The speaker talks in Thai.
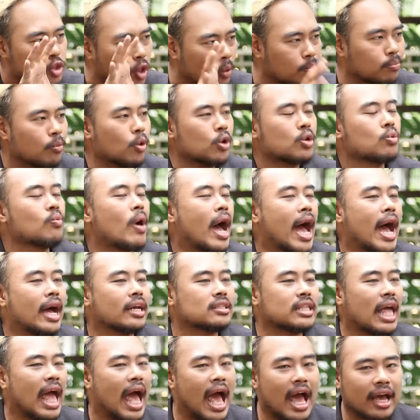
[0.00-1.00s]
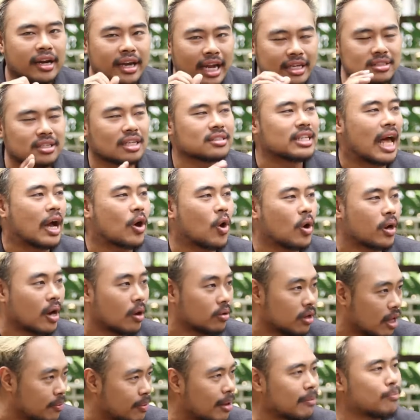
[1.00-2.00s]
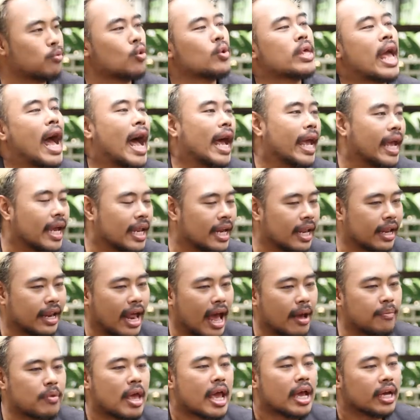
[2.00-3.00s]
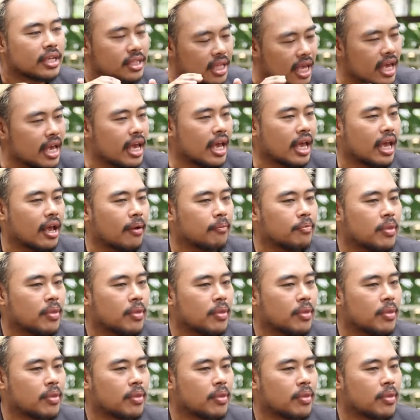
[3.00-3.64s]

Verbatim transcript: สมมุติว่าถ้านักศึกษาของเราที่เป็นผู้ใหญ่นะครับที่